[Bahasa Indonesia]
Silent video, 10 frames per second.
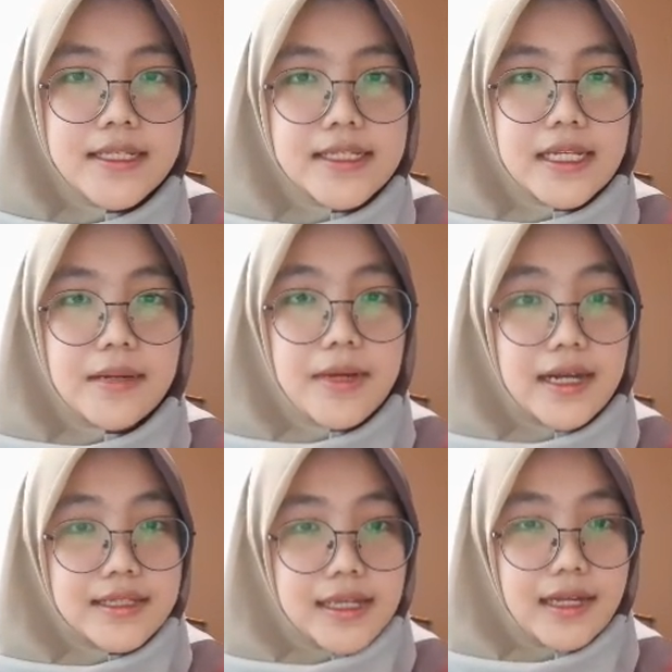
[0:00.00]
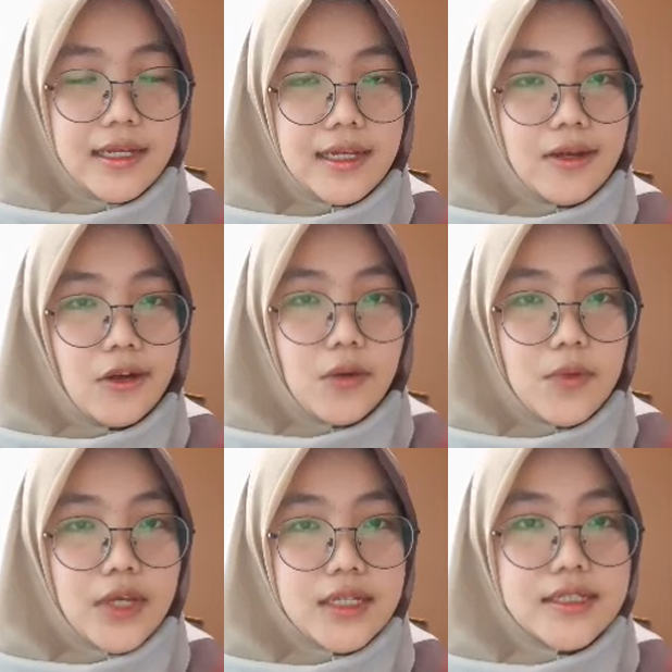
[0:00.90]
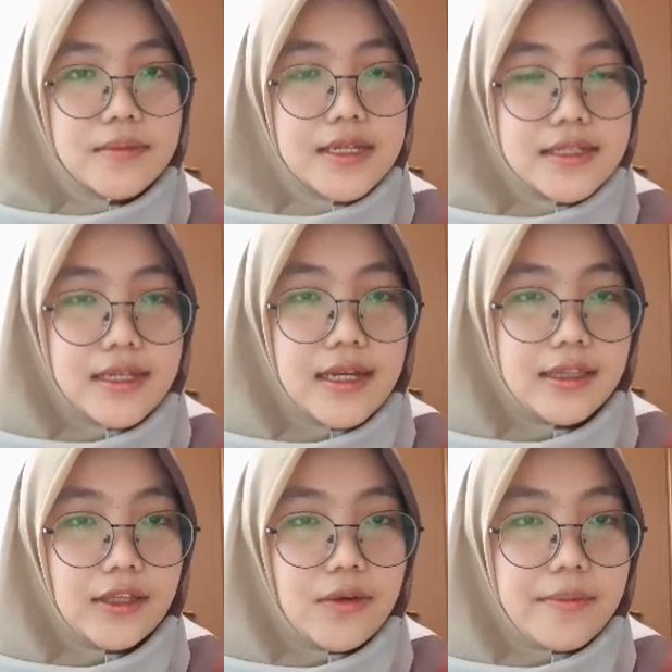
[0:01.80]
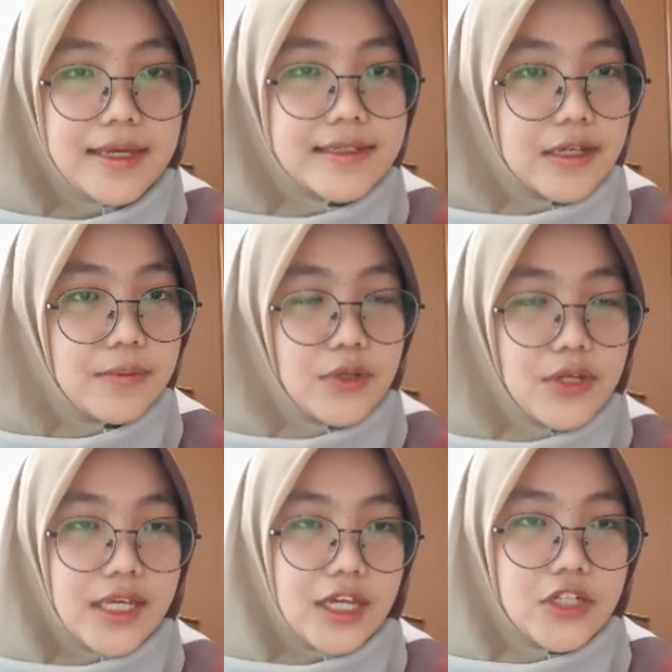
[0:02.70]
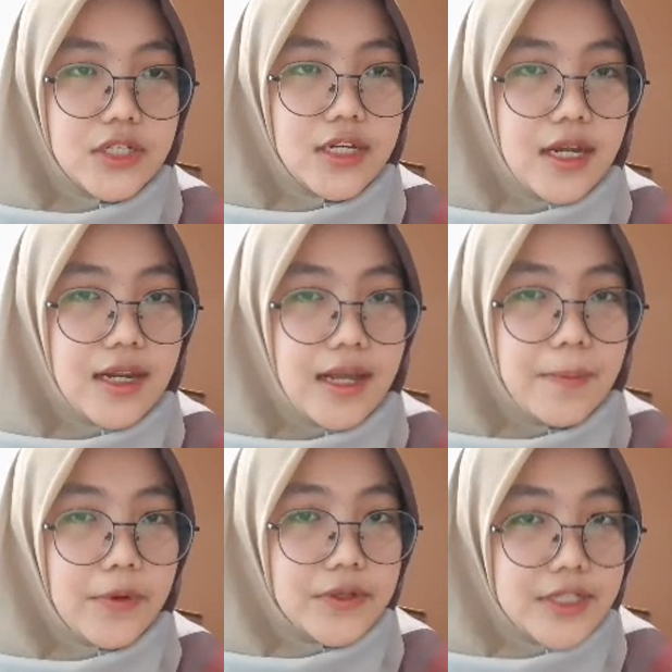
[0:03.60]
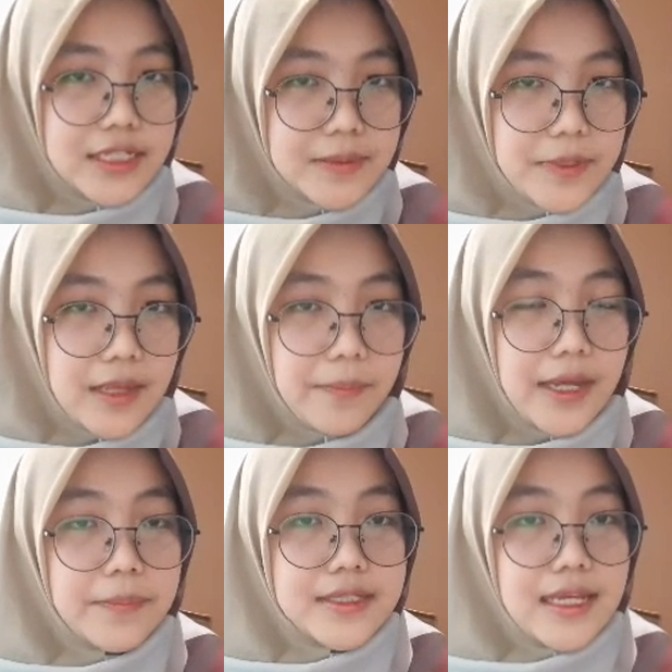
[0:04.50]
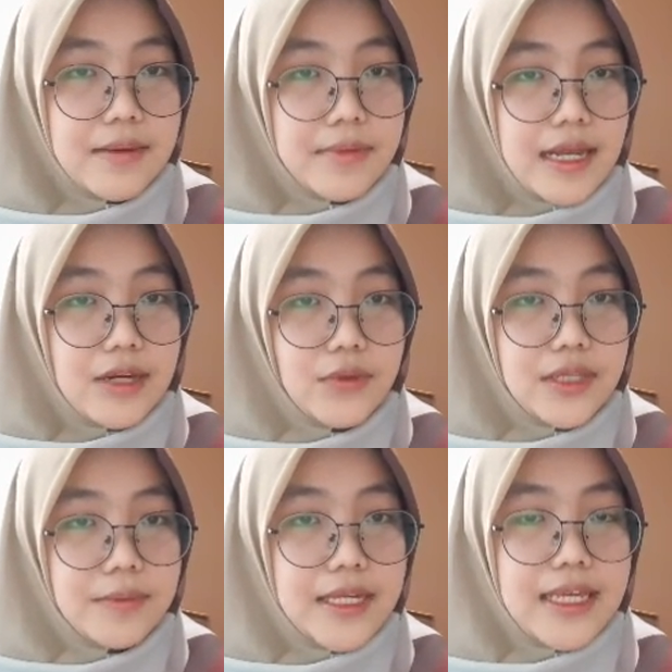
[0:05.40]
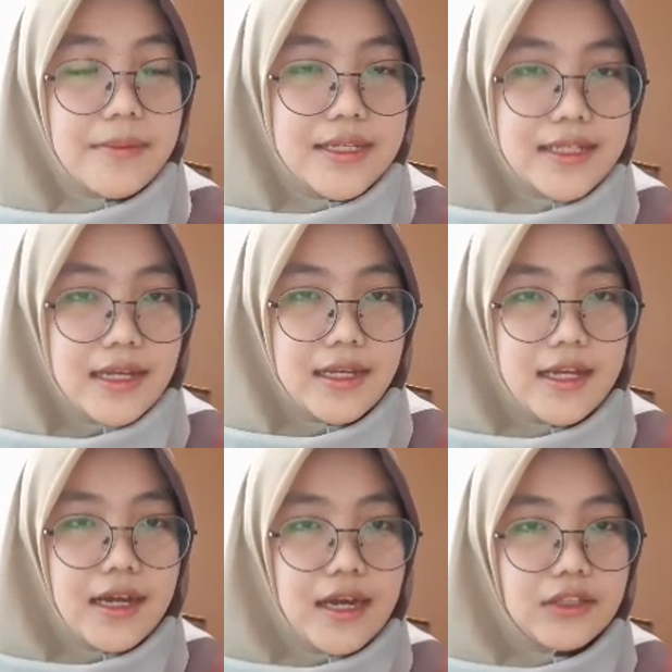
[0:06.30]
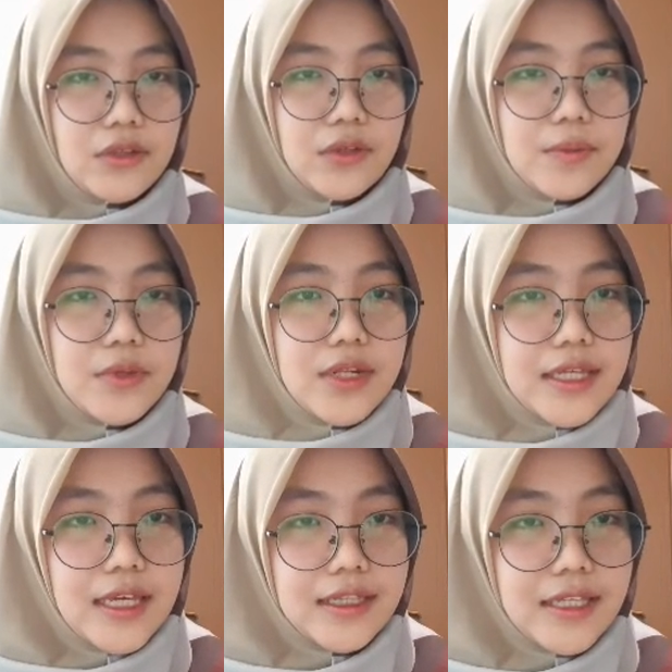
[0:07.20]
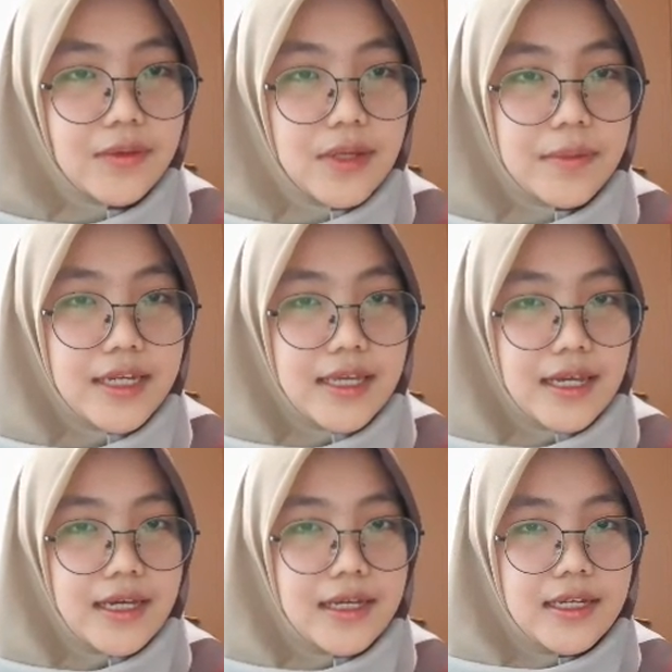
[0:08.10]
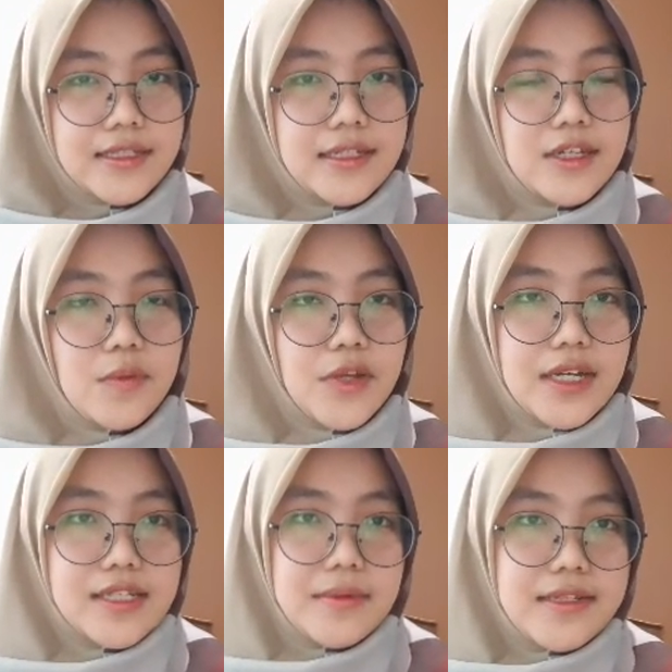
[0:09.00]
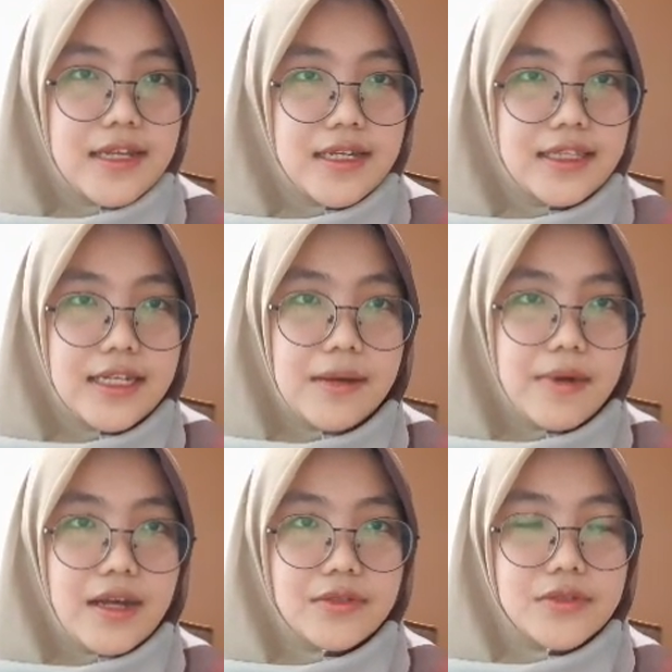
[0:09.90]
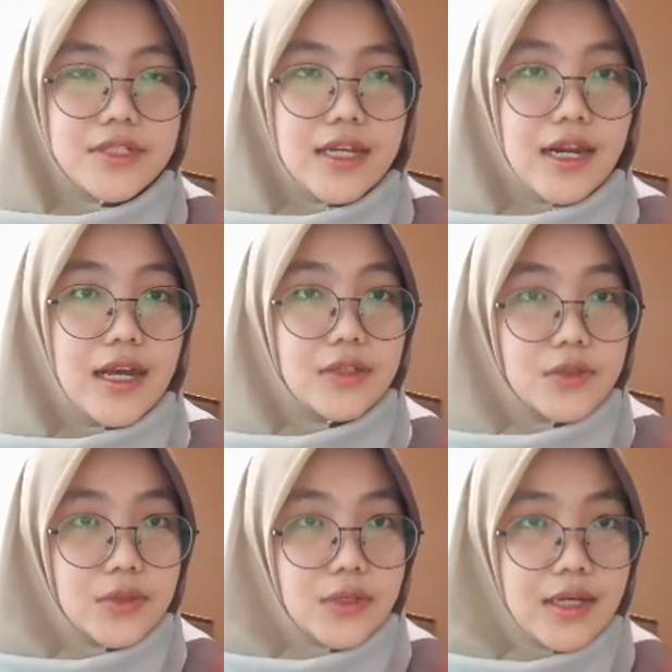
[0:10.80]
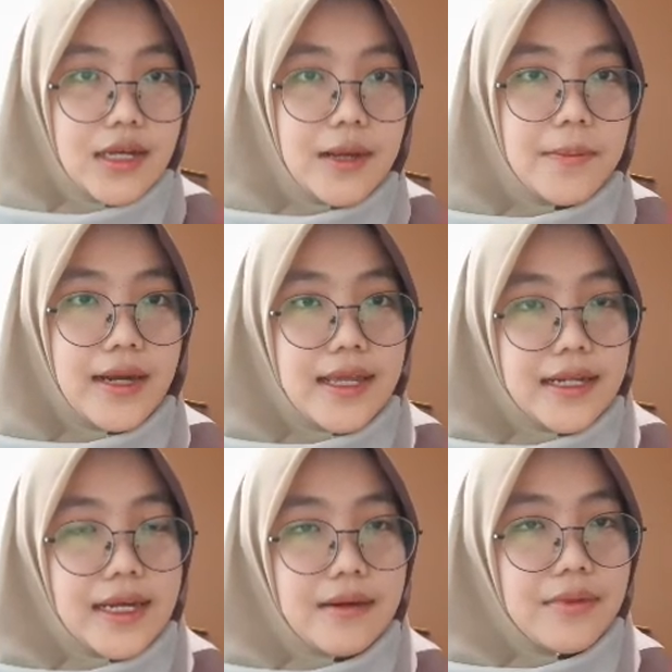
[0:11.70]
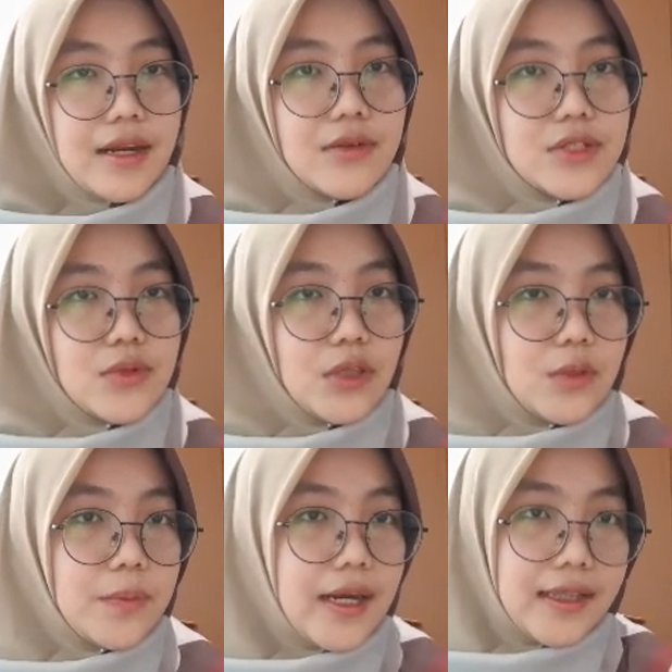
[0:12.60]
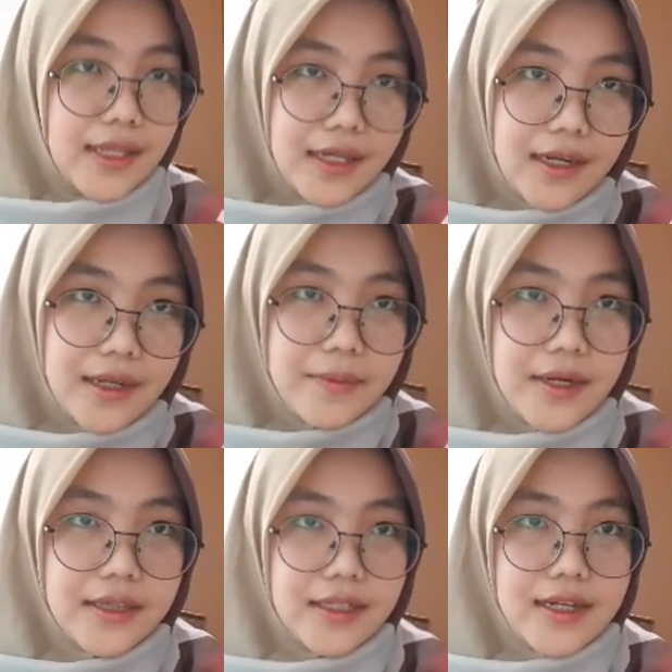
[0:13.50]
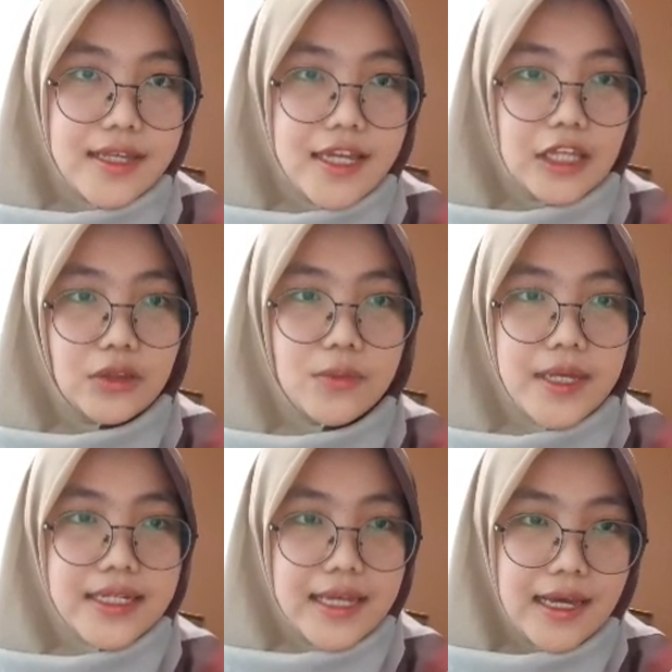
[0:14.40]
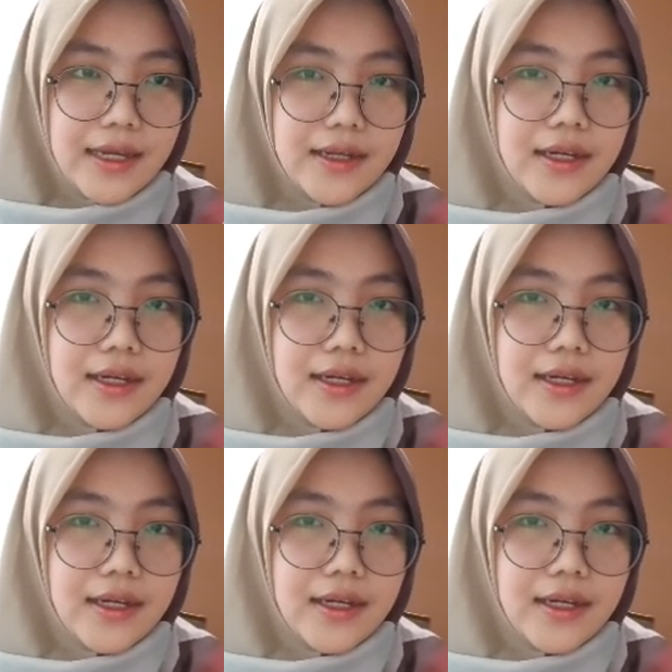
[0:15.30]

Secara bahasa, komunikasi massa atau mass communication adalah proses penyampaian pesan melalui media massa atau communicating with media. Jadi komunikasi massa ini tidak berlangsung secara langsung, melainkan melalui suatu perantara. Perantaranya yaitu media.